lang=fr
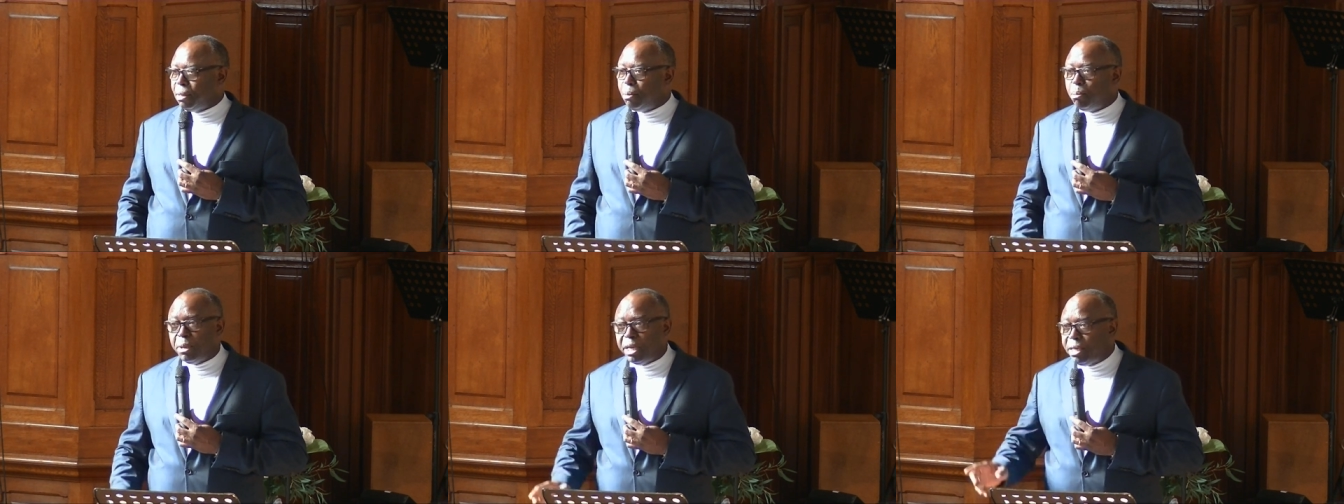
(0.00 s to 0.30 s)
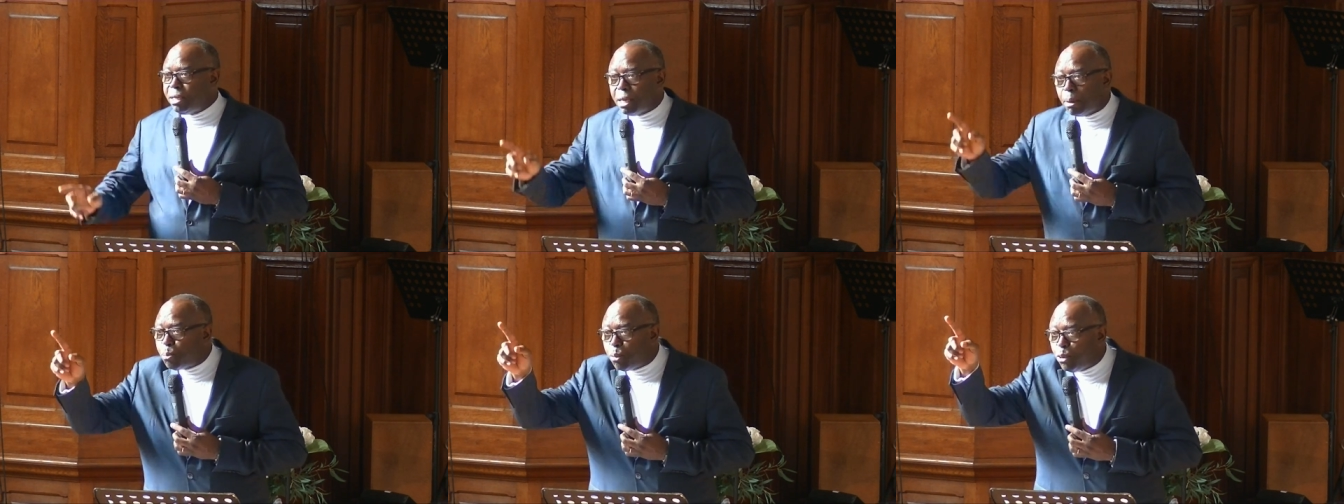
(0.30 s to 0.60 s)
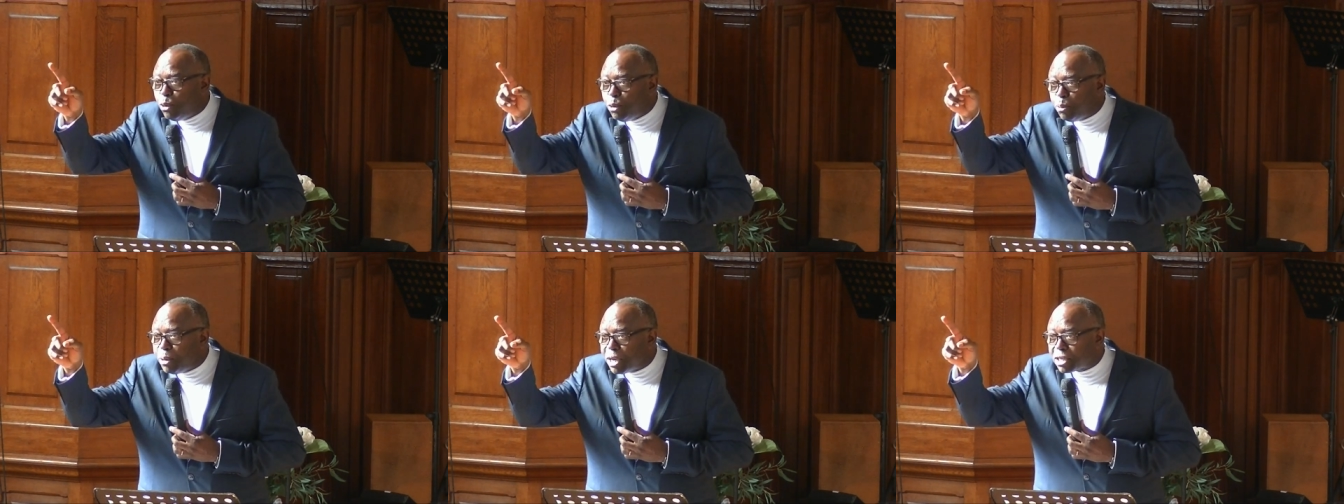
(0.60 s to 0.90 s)
mais il n'y a
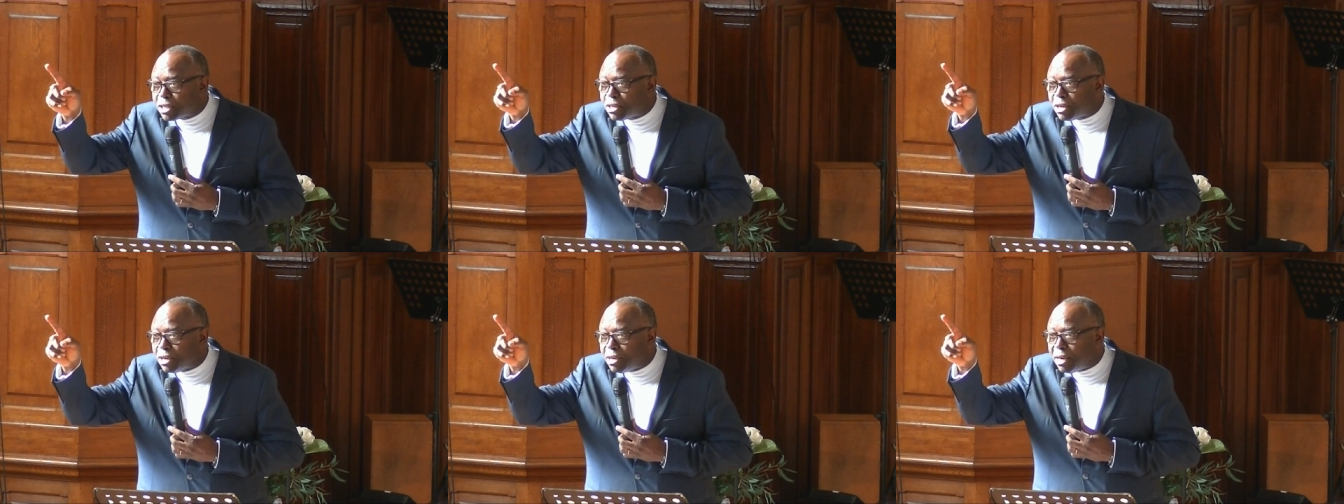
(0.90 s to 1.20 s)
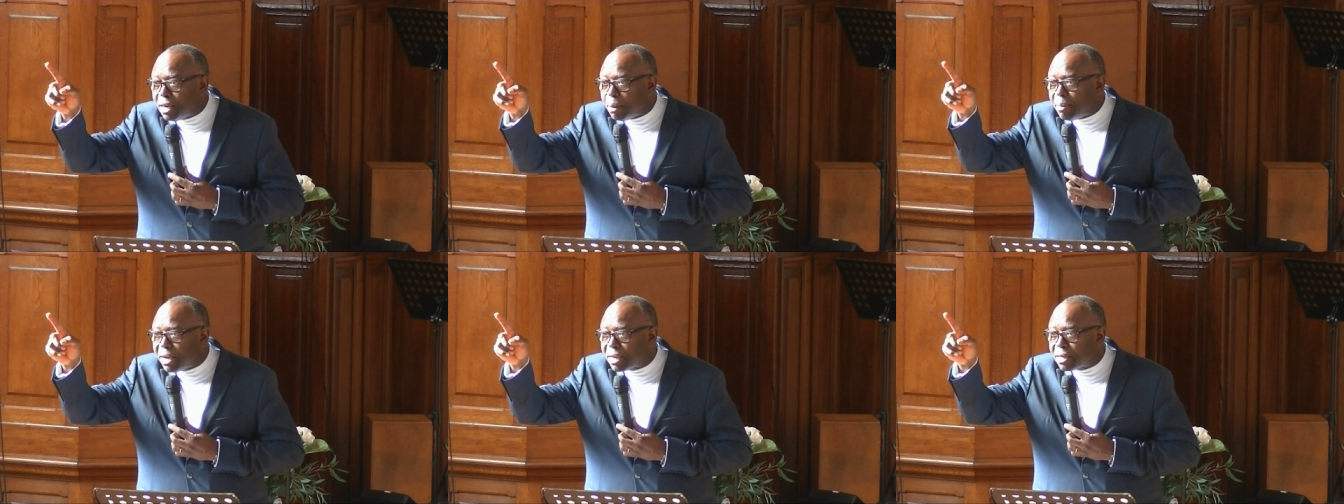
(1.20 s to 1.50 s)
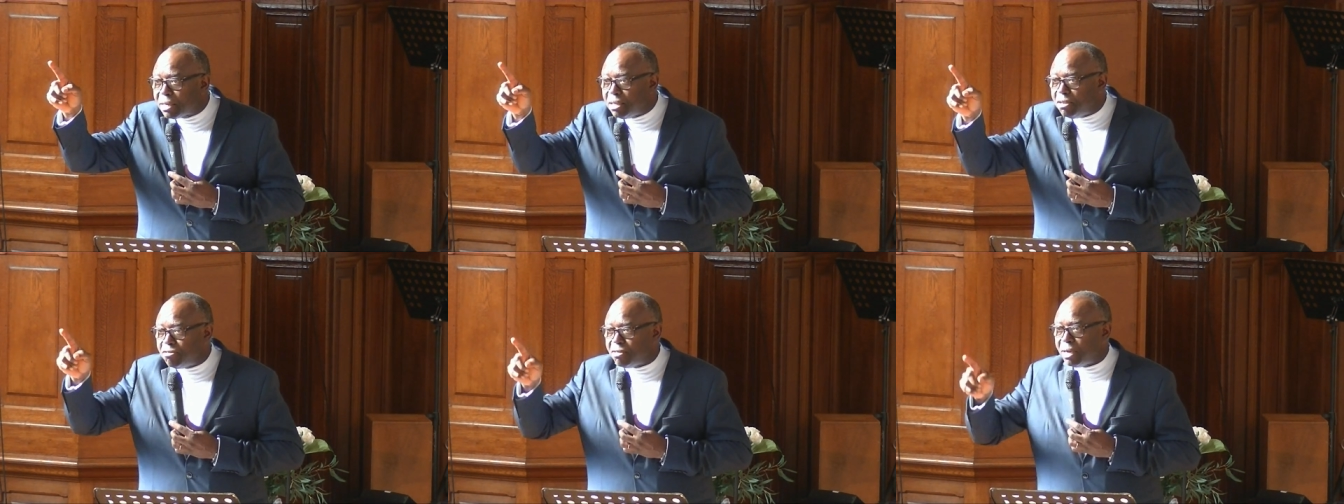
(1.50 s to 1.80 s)
plus personne là-bas
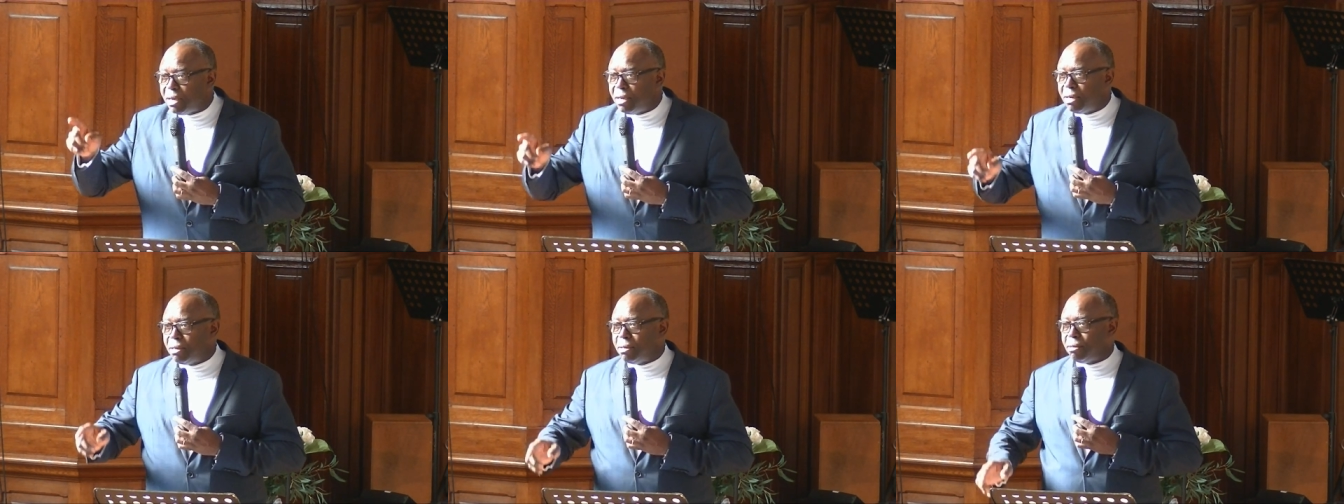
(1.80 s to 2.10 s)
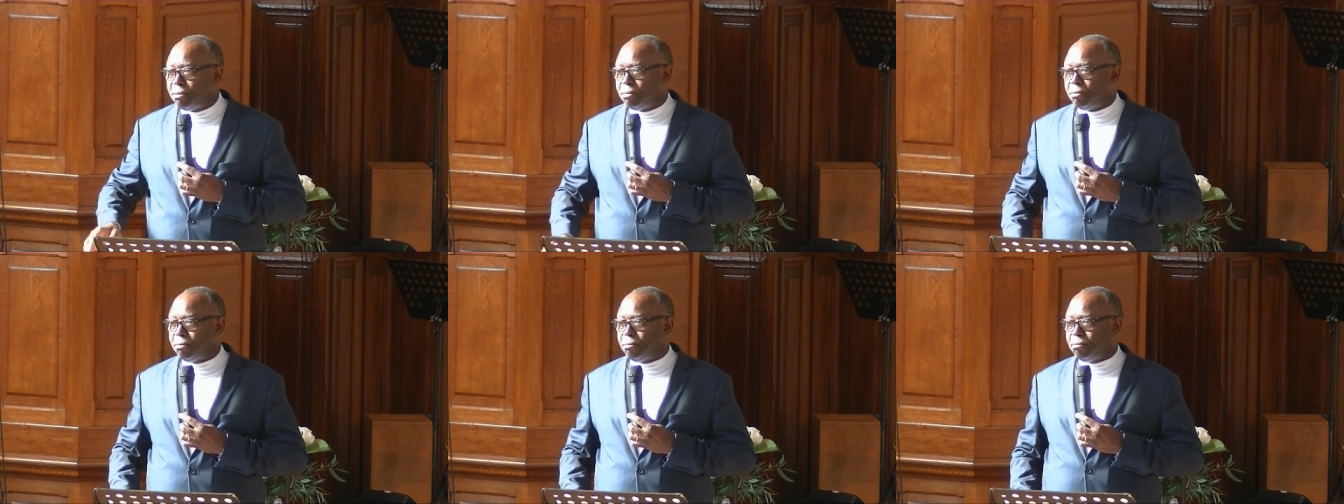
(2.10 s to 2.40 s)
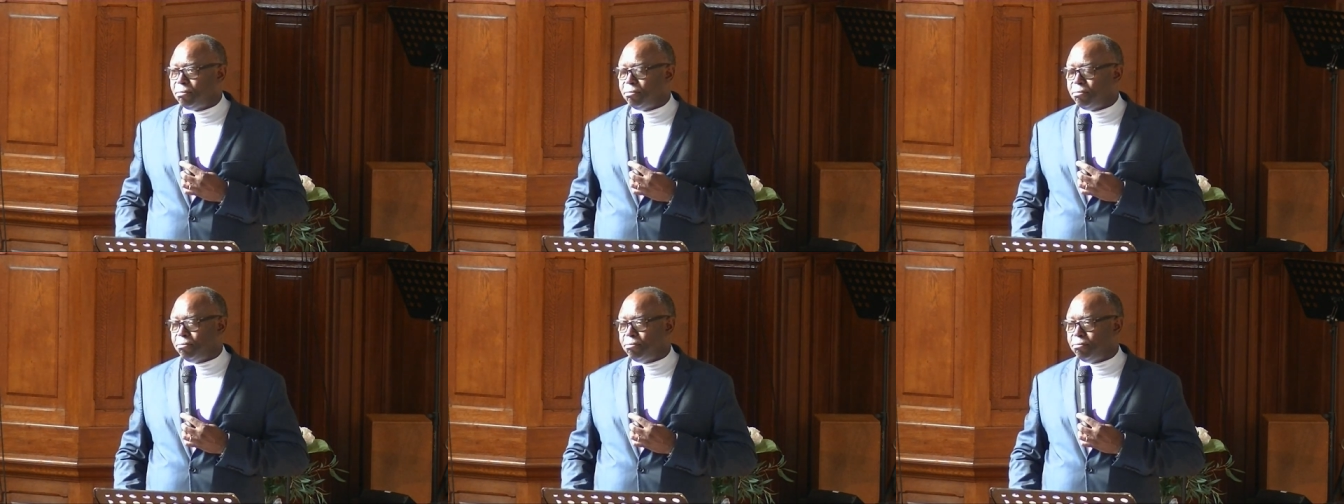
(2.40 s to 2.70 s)
qui y va.
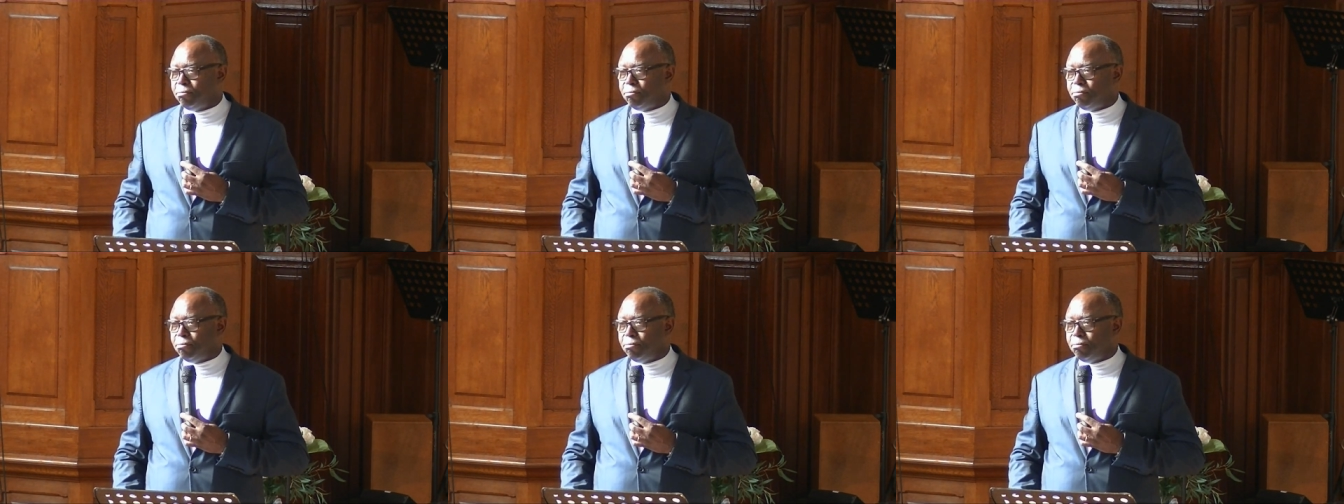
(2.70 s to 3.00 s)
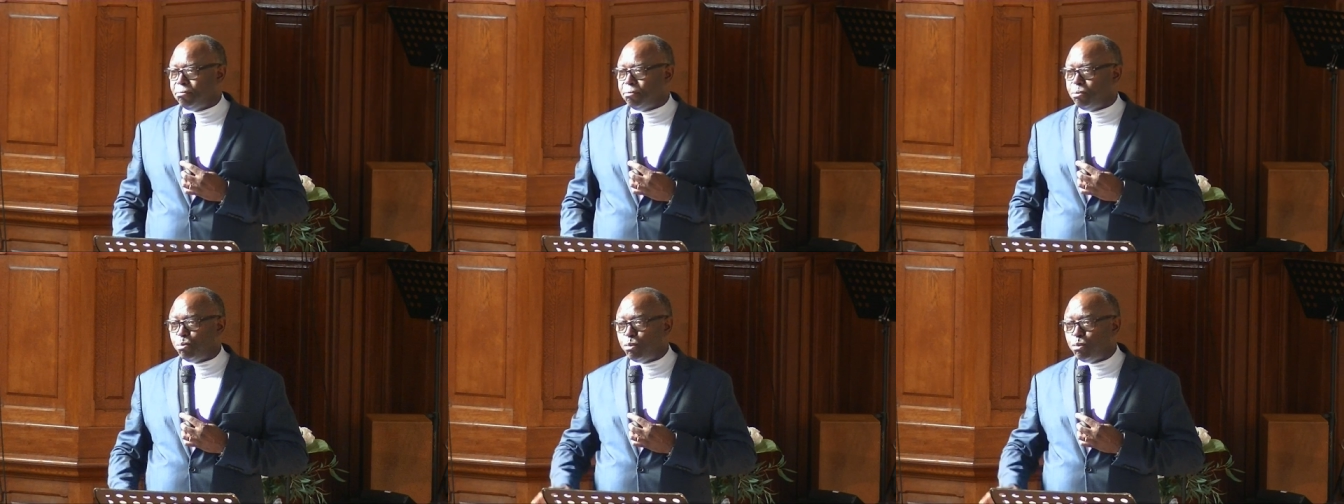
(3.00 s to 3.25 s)
Il